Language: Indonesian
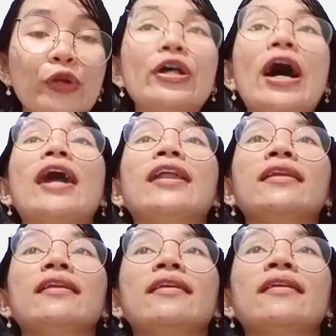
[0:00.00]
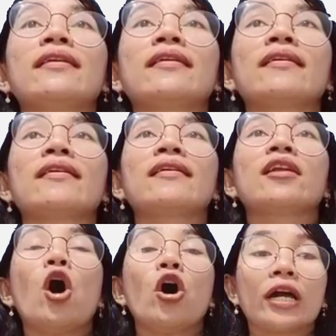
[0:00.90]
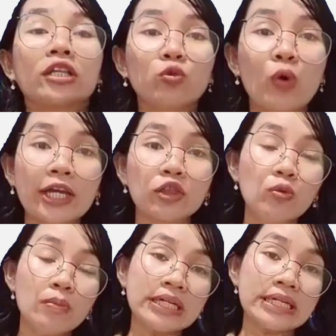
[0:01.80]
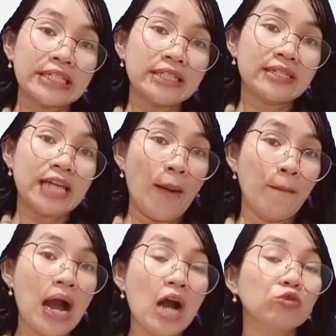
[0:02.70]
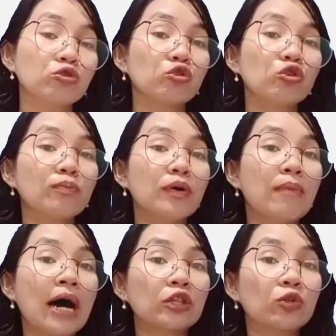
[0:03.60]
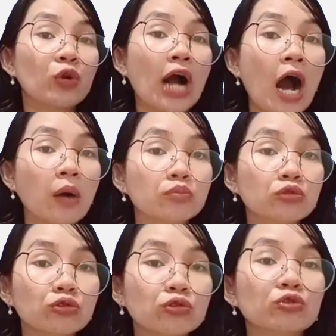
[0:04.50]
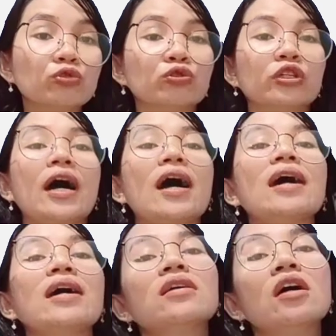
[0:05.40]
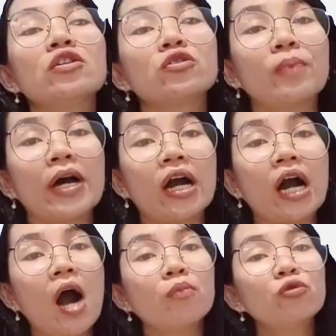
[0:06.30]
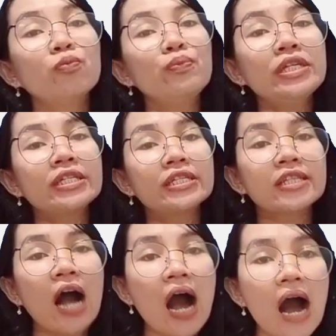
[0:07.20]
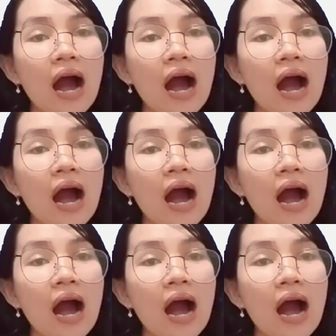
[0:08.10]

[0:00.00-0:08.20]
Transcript: dan orang tua itu bekerja sama untuk membantu kamu ya supaya kamu bisa